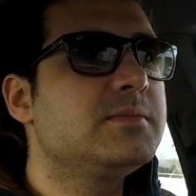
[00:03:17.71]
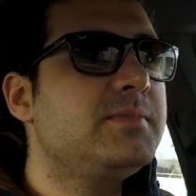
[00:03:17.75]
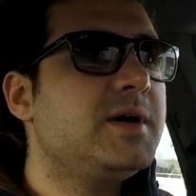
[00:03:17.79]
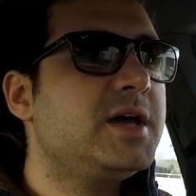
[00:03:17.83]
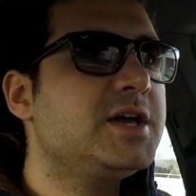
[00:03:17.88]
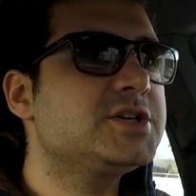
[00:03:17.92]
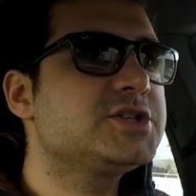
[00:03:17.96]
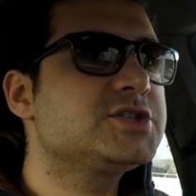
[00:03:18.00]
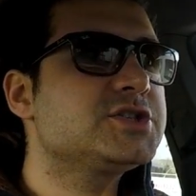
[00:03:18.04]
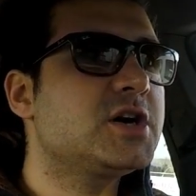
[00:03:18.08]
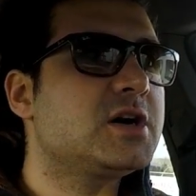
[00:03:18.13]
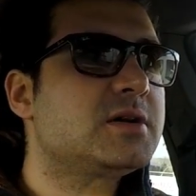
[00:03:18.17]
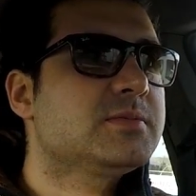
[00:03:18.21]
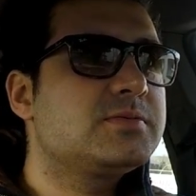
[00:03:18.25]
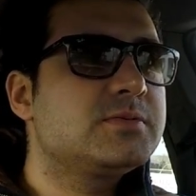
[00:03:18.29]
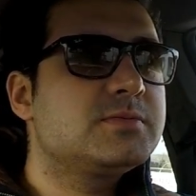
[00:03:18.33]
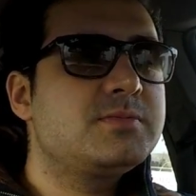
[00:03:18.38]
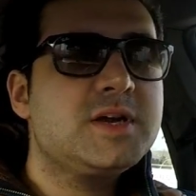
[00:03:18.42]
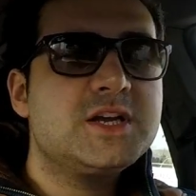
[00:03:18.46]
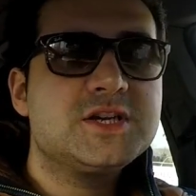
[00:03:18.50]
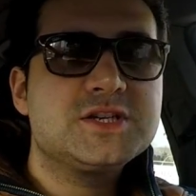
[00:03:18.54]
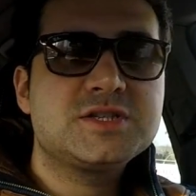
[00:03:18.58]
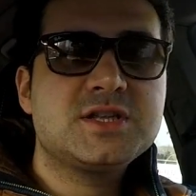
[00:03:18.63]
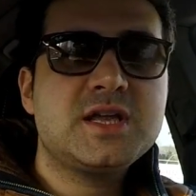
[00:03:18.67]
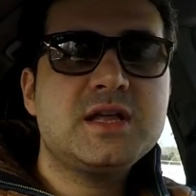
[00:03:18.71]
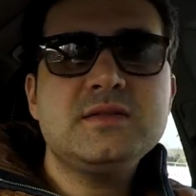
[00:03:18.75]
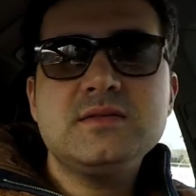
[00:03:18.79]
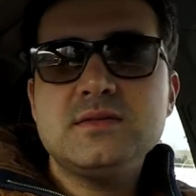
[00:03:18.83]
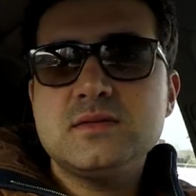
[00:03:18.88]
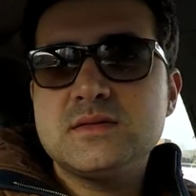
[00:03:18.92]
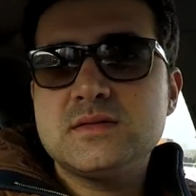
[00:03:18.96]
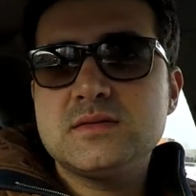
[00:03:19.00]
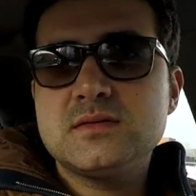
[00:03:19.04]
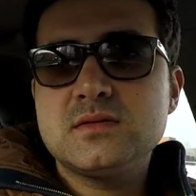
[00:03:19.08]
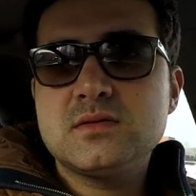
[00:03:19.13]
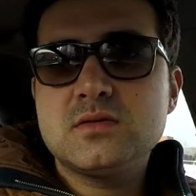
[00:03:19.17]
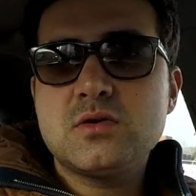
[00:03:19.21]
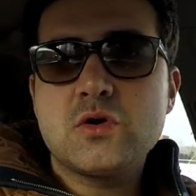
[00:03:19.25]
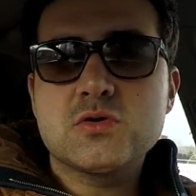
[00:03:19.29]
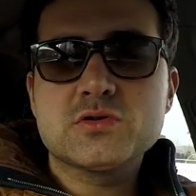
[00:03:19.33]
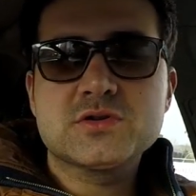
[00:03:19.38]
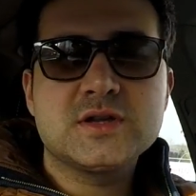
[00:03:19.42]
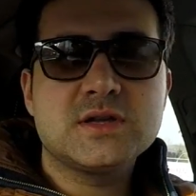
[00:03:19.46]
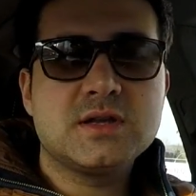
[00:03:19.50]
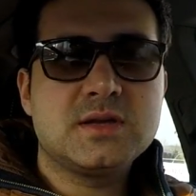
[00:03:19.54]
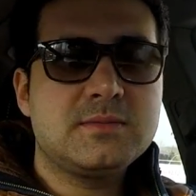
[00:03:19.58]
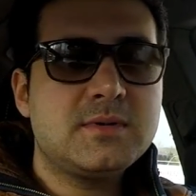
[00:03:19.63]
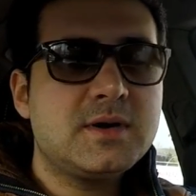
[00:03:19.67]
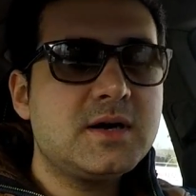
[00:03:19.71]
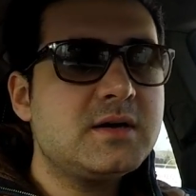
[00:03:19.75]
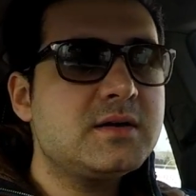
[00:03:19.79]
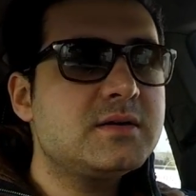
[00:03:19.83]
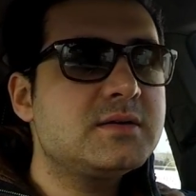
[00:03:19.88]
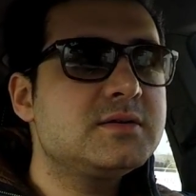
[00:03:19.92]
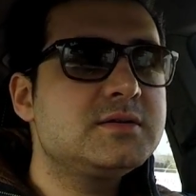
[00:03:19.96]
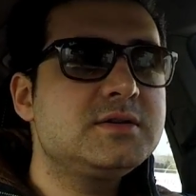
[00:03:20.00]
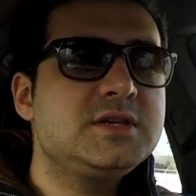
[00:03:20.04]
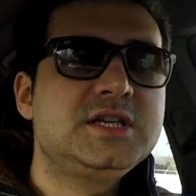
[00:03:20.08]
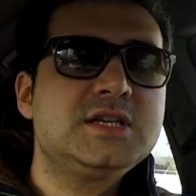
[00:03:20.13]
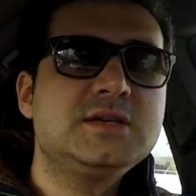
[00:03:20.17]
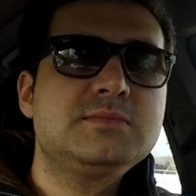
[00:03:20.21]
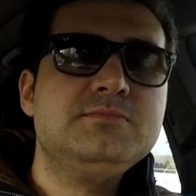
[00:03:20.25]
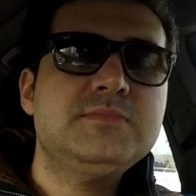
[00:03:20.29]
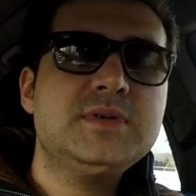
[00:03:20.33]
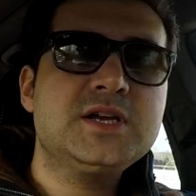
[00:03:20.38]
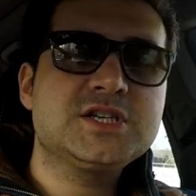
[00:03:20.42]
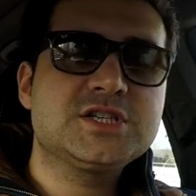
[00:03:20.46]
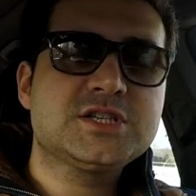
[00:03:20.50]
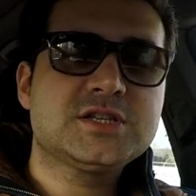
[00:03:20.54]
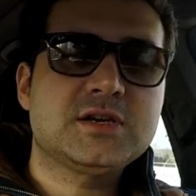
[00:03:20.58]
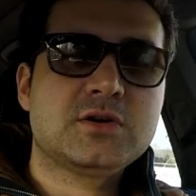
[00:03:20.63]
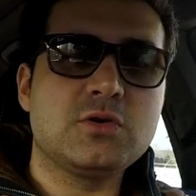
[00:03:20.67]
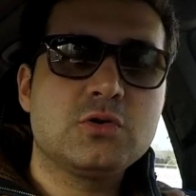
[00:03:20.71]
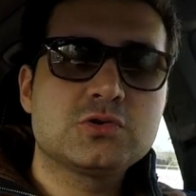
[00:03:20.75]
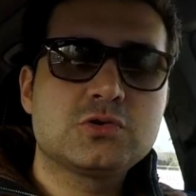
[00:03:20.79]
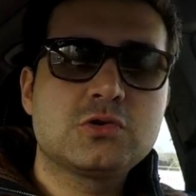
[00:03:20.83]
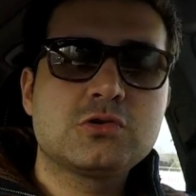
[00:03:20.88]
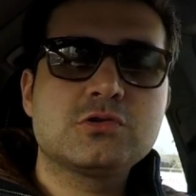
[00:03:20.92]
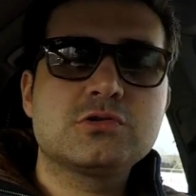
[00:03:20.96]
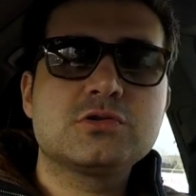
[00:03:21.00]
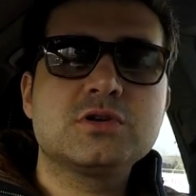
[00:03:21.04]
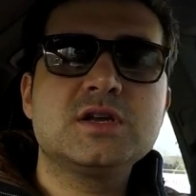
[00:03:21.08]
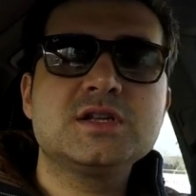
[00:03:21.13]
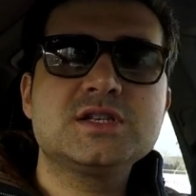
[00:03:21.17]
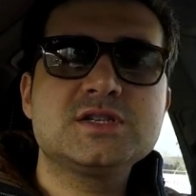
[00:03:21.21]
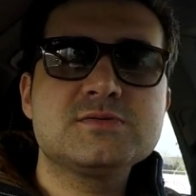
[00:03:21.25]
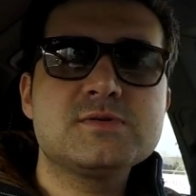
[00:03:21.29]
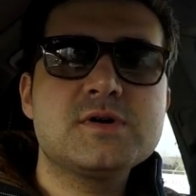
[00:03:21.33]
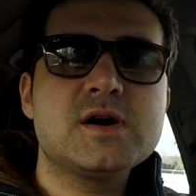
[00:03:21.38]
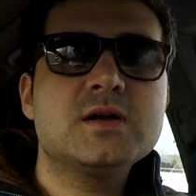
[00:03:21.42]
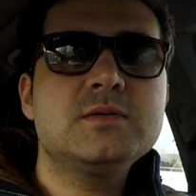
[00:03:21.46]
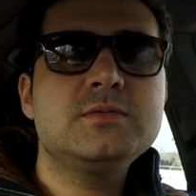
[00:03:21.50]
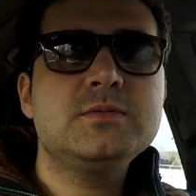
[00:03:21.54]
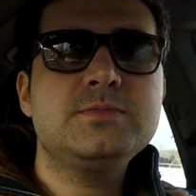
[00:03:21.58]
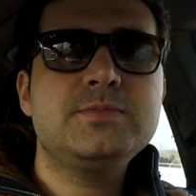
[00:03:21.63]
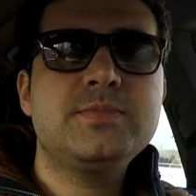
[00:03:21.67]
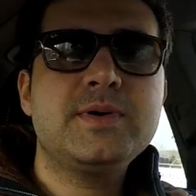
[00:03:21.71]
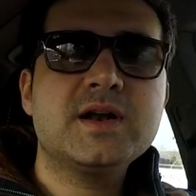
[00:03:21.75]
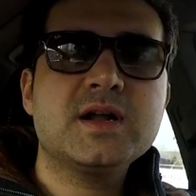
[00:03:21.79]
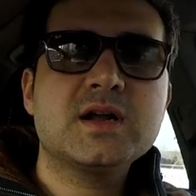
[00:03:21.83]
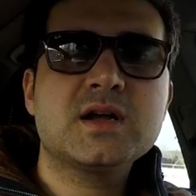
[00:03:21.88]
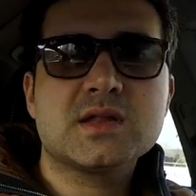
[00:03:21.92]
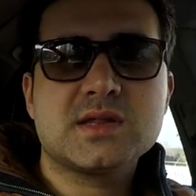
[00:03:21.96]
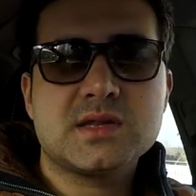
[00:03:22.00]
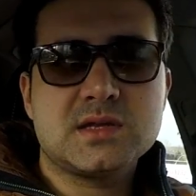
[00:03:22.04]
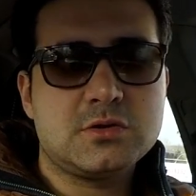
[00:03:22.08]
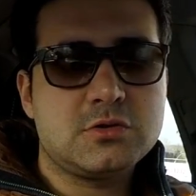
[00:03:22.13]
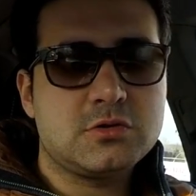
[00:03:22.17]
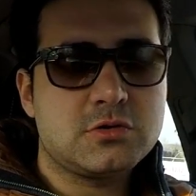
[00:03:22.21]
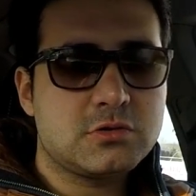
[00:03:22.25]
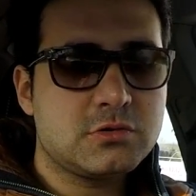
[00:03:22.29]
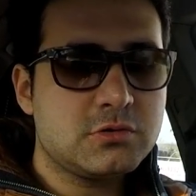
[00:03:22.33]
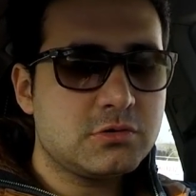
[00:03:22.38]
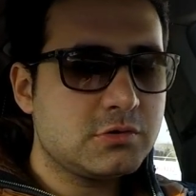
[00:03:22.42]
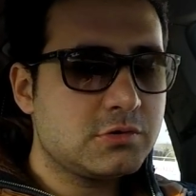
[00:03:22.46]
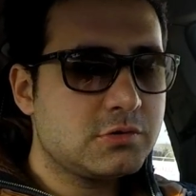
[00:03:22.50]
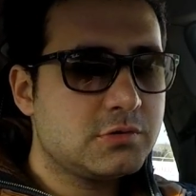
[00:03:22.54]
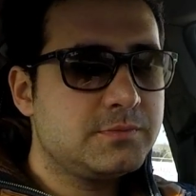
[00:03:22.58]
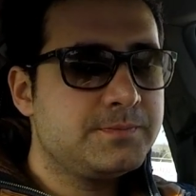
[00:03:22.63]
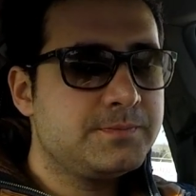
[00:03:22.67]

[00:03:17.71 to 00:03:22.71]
5 çarpı 5'ten ortalama 25 lira 30 lira civarı bir para kazanıyorsunuz.